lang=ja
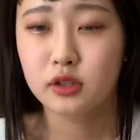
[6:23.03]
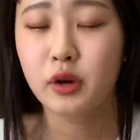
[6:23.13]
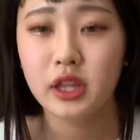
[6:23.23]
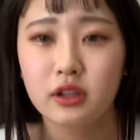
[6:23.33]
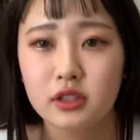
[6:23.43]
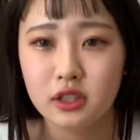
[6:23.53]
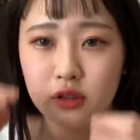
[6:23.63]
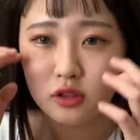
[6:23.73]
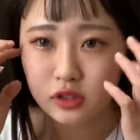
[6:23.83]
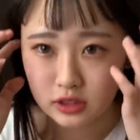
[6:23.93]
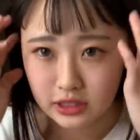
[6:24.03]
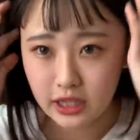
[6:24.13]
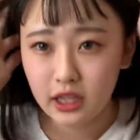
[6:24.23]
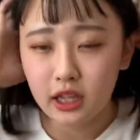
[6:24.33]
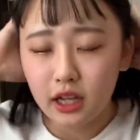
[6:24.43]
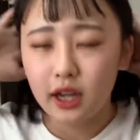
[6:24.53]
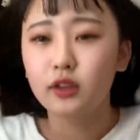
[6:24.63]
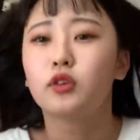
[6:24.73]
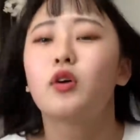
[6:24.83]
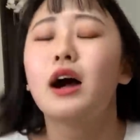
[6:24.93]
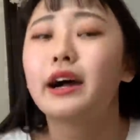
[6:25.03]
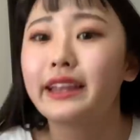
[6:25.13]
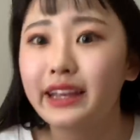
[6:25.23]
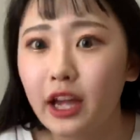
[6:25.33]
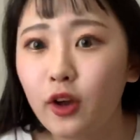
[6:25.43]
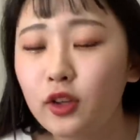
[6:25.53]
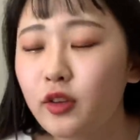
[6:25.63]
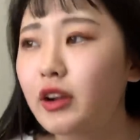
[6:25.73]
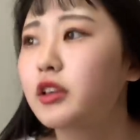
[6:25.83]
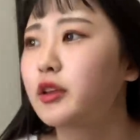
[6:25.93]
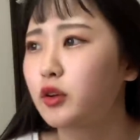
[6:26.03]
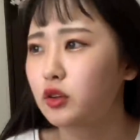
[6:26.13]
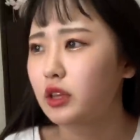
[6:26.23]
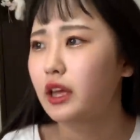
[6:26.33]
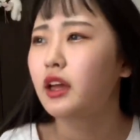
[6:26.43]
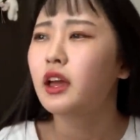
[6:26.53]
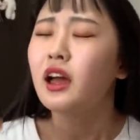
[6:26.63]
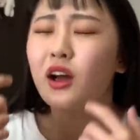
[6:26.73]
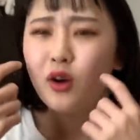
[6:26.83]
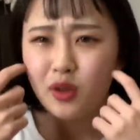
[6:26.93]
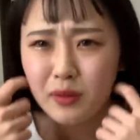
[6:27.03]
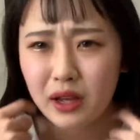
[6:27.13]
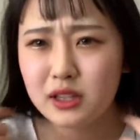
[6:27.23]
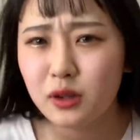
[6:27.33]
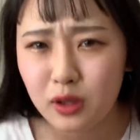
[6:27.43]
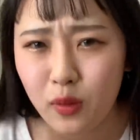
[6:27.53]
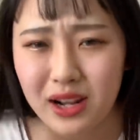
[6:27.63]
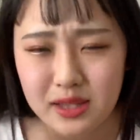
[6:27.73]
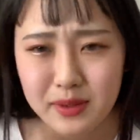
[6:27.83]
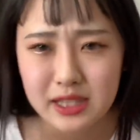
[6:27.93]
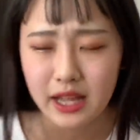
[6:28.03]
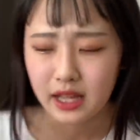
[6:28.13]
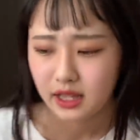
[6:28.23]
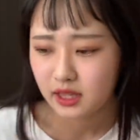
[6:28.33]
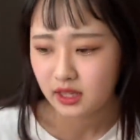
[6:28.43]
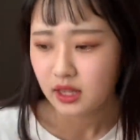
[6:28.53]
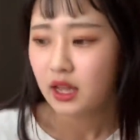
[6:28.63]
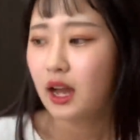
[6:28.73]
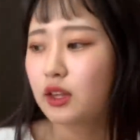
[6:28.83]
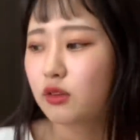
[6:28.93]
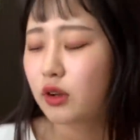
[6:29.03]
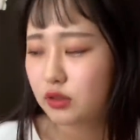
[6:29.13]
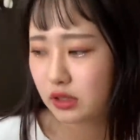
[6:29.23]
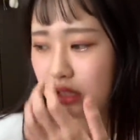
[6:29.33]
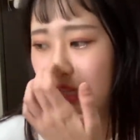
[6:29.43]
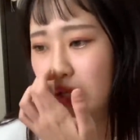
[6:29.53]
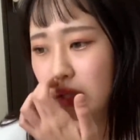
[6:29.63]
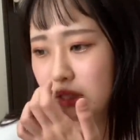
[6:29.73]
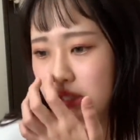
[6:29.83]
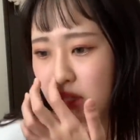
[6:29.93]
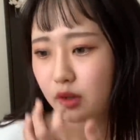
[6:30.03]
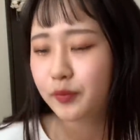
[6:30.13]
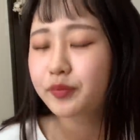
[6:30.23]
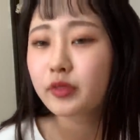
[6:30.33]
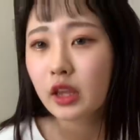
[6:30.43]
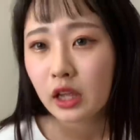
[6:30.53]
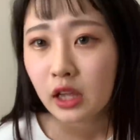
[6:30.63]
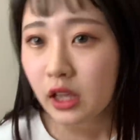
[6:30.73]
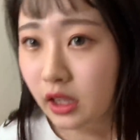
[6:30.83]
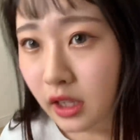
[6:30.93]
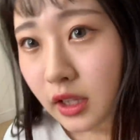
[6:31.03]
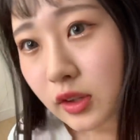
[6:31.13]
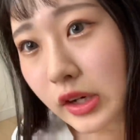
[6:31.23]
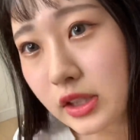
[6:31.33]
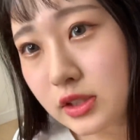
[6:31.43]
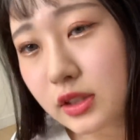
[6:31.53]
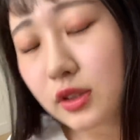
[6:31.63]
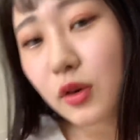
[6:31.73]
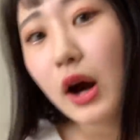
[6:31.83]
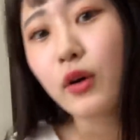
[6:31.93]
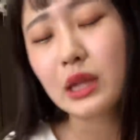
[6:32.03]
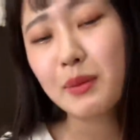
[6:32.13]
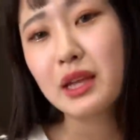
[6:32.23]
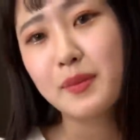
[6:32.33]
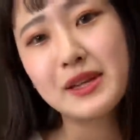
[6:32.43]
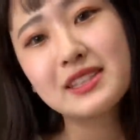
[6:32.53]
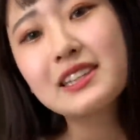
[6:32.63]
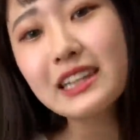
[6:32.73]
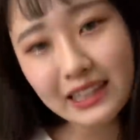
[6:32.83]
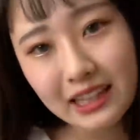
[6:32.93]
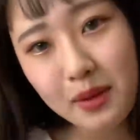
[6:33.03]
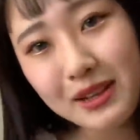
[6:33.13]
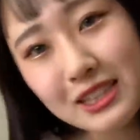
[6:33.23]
ニングしてる途中にねあのご飯ができたよって言われたということで今急いで終わらせましたあとは腹筋だけなんですけどとりあえずご飯を食べてきます行ってきます